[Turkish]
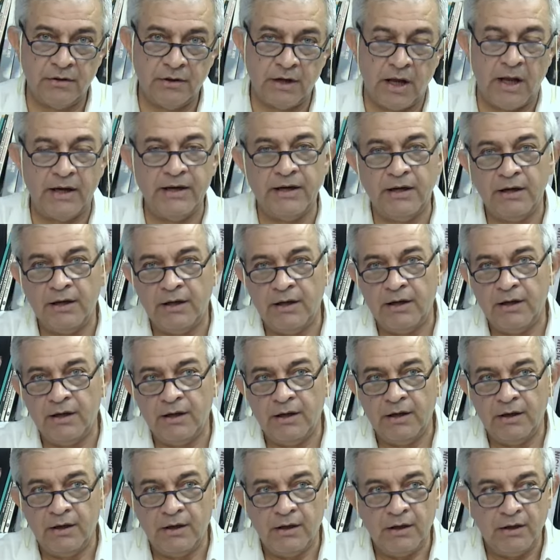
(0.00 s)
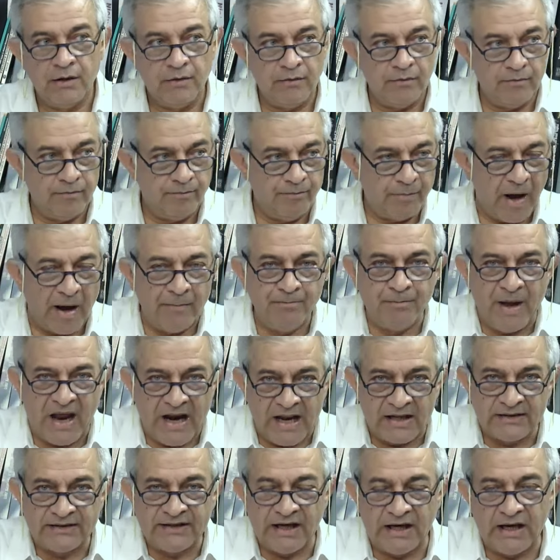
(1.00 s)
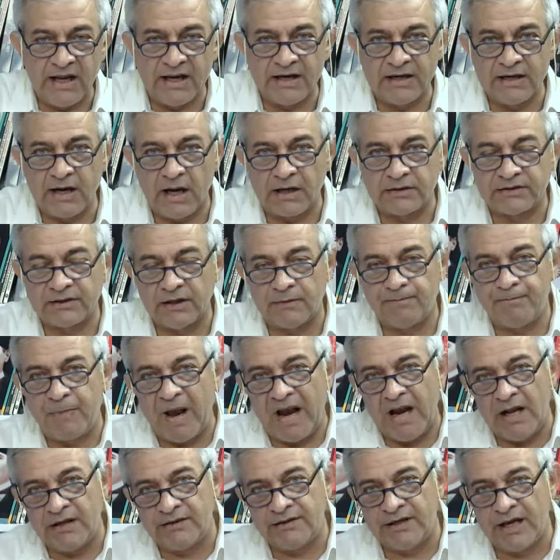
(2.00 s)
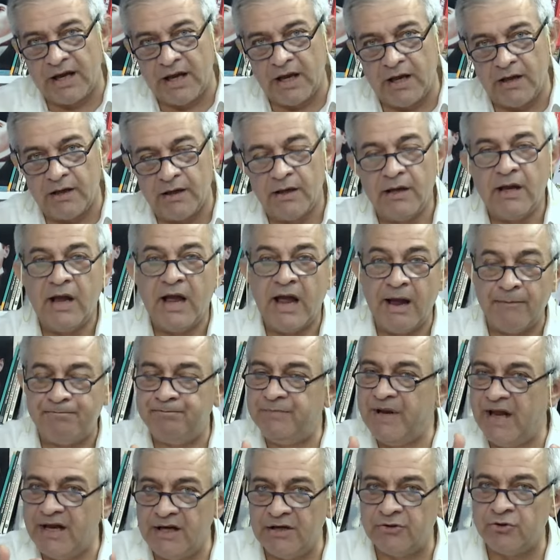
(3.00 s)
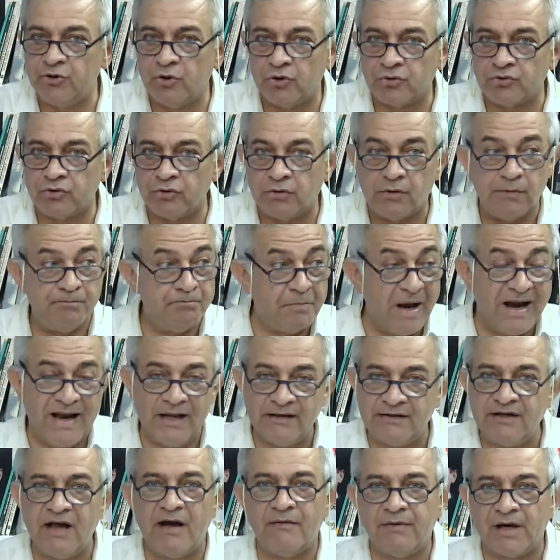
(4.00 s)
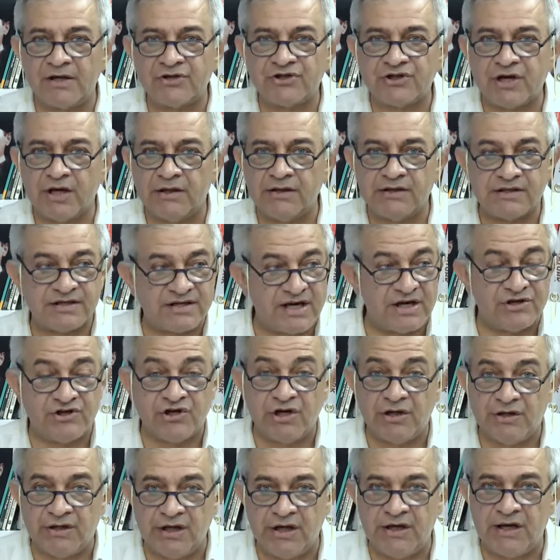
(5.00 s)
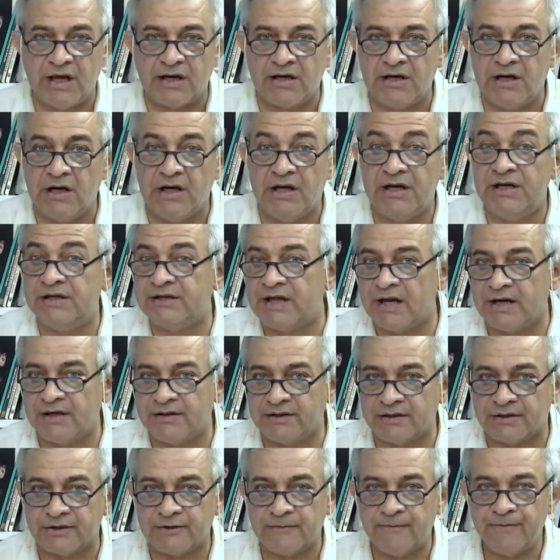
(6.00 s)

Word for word: Hani ben belediyelerin artık belediye hep neyi diyorduk? Belediye başkanı seçildiği yerin lideridir.